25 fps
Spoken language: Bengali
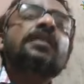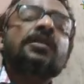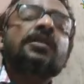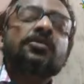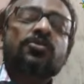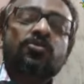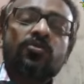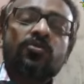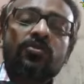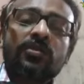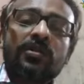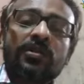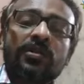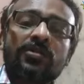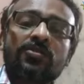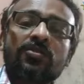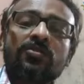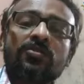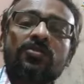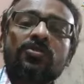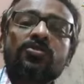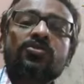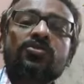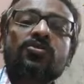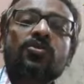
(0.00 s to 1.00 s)
তার শরীরে
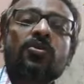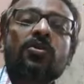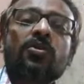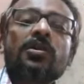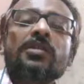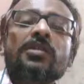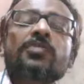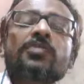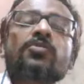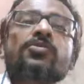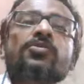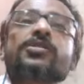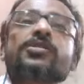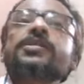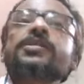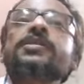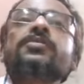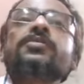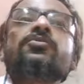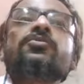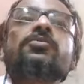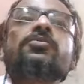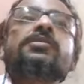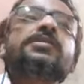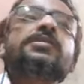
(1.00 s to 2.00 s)
যথেষ্ট অয়েল
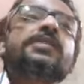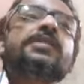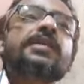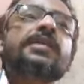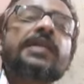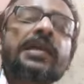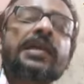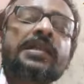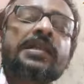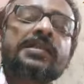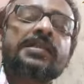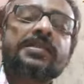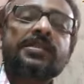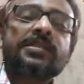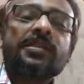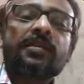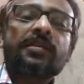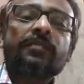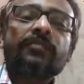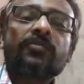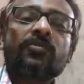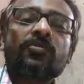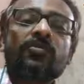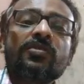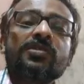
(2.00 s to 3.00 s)
কন্টেন্ট রয়েছে
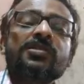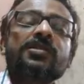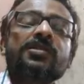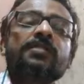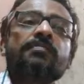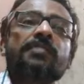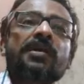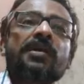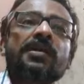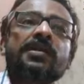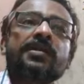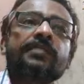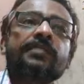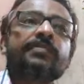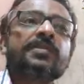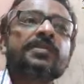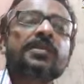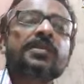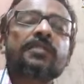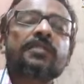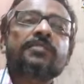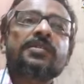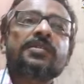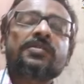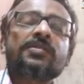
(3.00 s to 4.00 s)
ক্যালসিয়াম রয়েছে
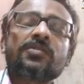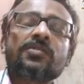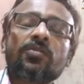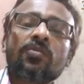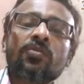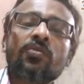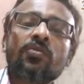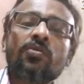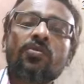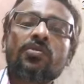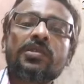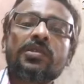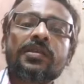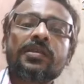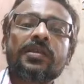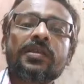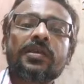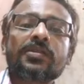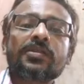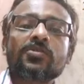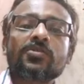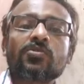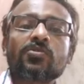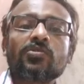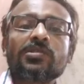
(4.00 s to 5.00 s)
মাল্টিভিটামিন হোল
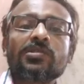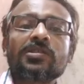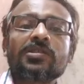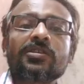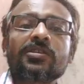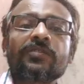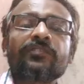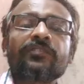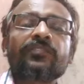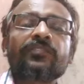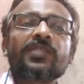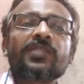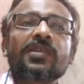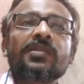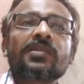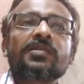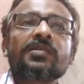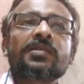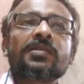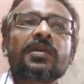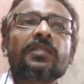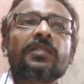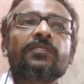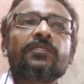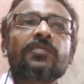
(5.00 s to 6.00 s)
ইয়ার চলছে
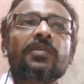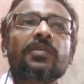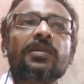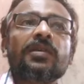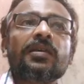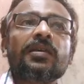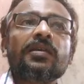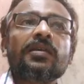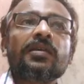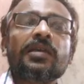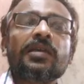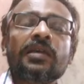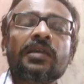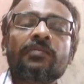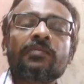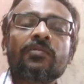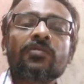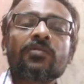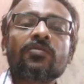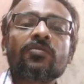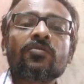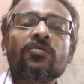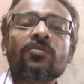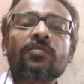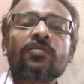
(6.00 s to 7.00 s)
যার ফলে এবং
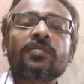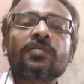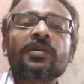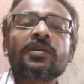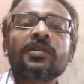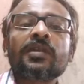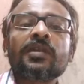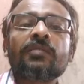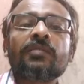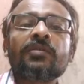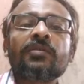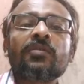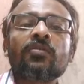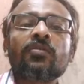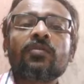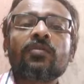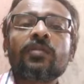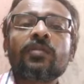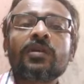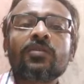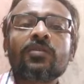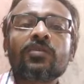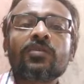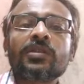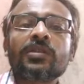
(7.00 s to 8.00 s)
কোনো পাখি আমার
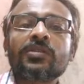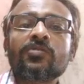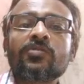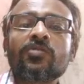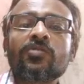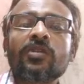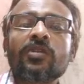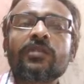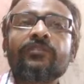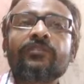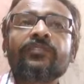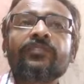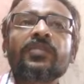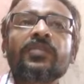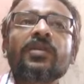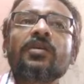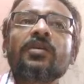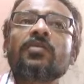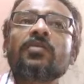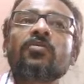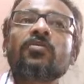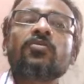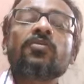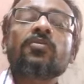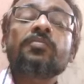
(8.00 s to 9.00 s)
ওভারওয়েট নয়
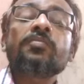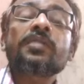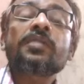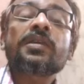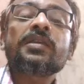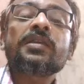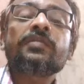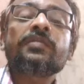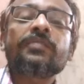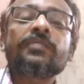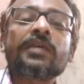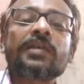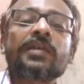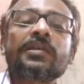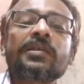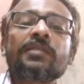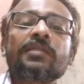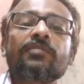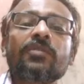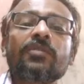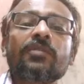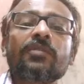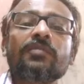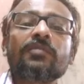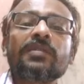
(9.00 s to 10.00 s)
কোনো পাখির ফ্যাটের
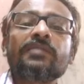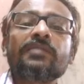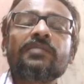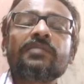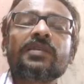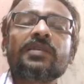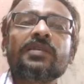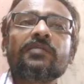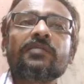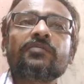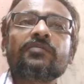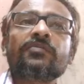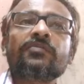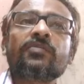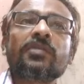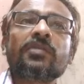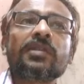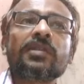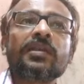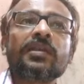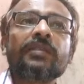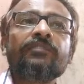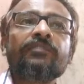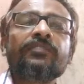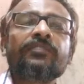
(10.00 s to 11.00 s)
প্রবলেম নেই
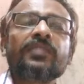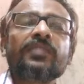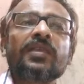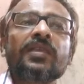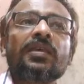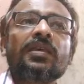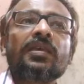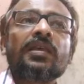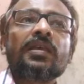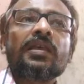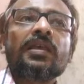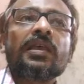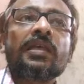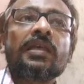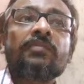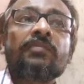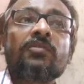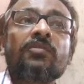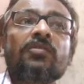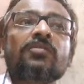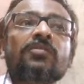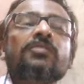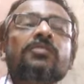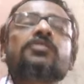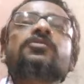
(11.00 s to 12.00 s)
ফলে
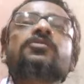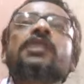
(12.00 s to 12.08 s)
এবং